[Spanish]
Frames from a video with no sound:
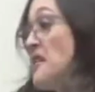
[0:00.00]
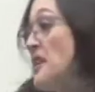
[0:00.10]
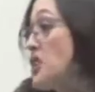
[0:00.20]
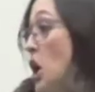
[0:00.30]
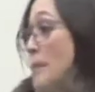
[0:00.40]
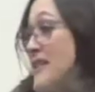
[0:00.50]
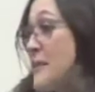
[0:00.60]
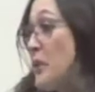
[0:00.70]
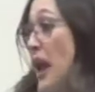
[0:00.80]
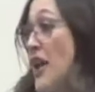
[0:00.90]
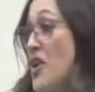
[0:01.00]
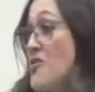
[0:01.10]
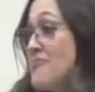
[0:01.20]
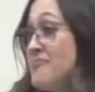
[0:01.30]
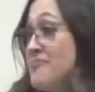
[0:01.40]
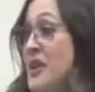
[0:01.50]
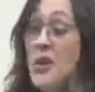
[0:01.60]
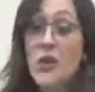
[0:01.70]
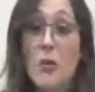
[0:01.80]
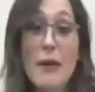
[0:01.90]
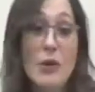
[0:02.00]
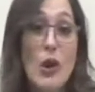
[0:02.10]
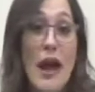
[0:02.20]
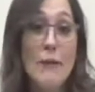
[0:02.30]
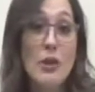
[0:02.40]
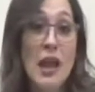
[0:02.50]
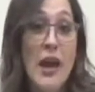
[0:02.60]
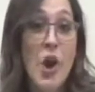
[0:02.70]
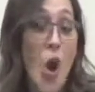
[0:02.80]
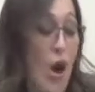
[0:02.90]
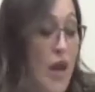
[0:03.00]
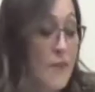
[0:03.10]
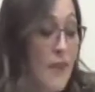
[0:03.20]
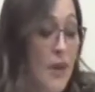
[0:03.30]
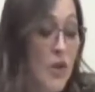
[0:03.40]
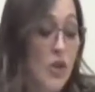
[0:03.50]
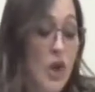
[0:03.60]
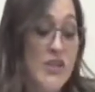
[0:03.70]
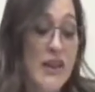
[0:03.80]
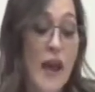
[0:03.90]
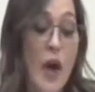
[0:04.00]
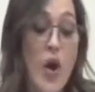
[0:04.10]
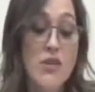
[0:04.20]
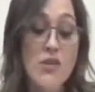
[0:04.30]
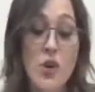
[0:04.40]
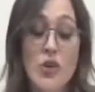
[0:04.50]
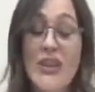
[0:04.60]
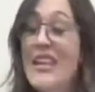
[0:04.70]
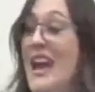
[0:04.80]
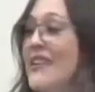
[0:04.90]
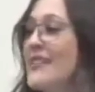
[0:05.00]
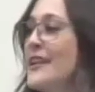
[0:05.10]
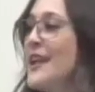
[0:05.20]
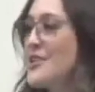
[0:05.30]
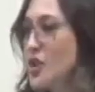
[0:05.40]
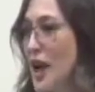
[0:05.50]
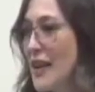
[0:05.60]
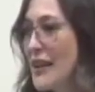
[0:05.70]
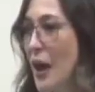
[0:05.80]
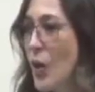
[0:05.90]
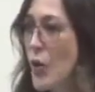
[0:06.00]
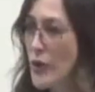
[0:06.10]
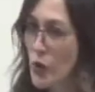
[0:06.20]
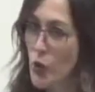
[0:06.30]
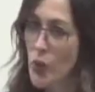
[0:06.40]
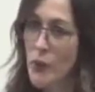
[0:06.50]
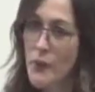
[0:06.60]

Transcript: Y todo pasa por algo. Nos va a tocar votarlo hoy, 12 de agosto, Día Internacional de la Juventud.